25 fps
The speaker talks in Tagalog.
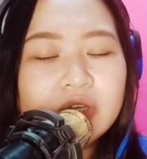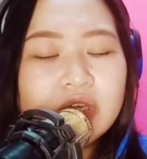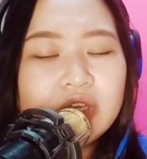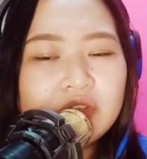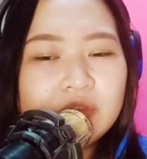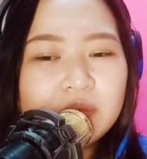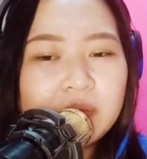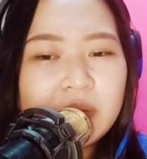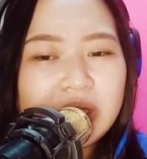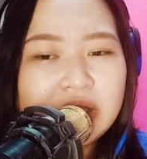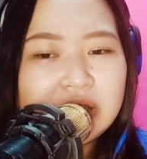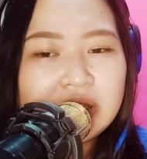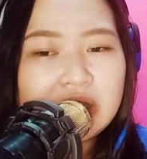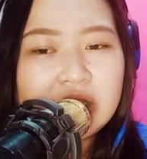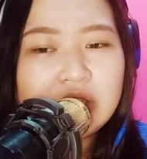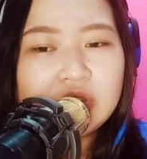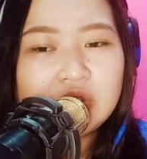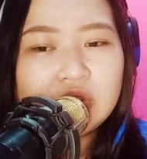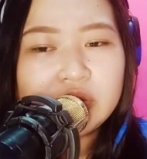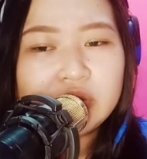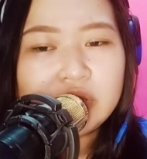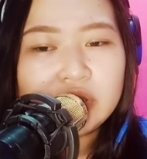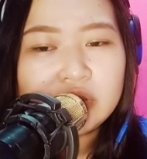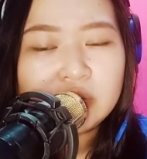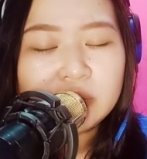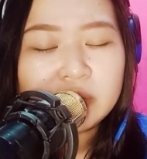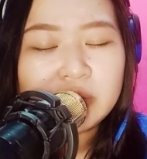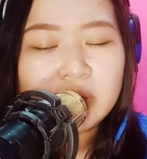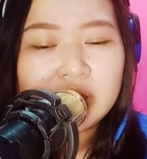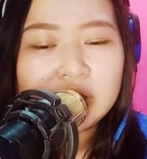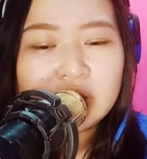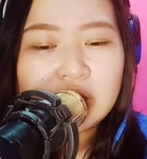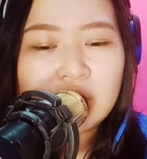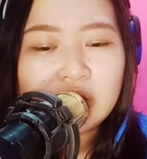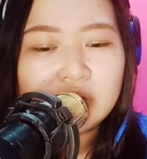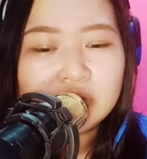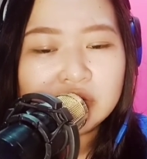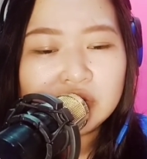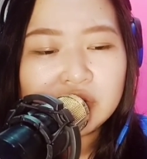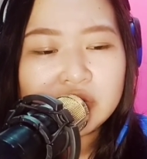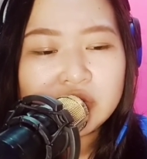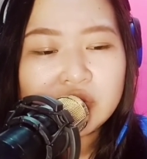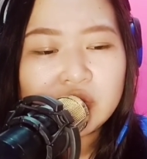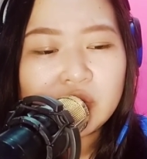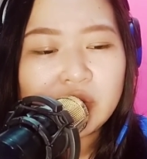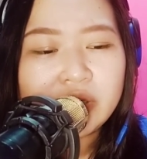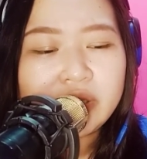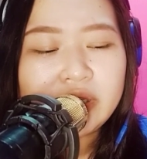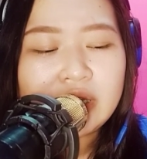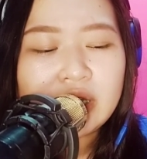expectation itong mga taong to.
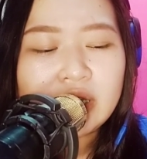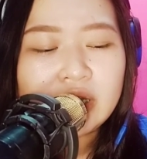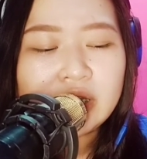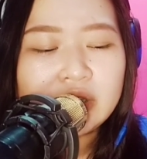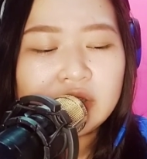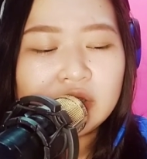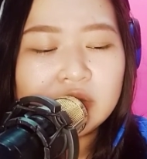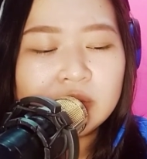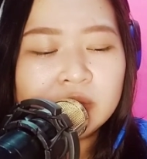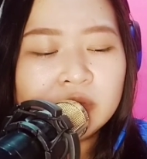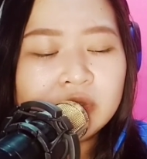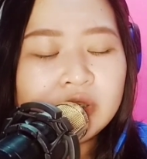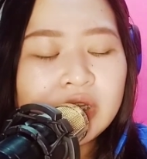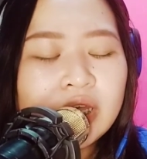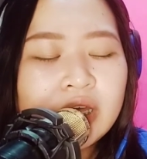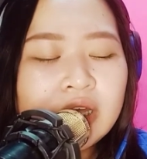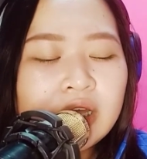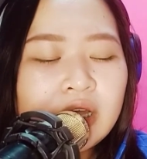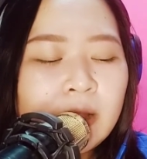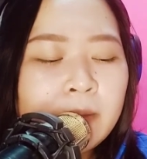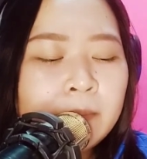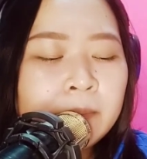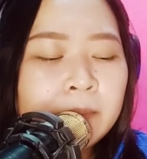So kailangan ko munang